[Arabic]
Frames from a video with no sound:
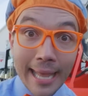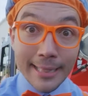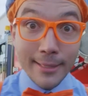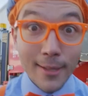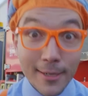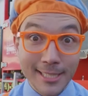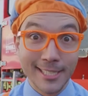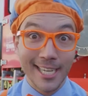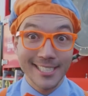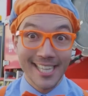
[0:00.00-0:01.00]
إنها
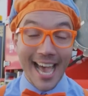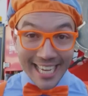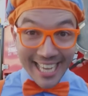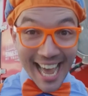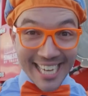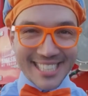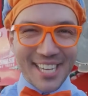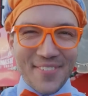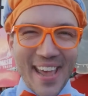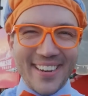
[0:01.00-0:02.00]
تبدو وكأنها
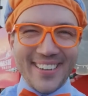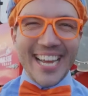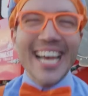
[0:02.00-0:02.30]
حفارة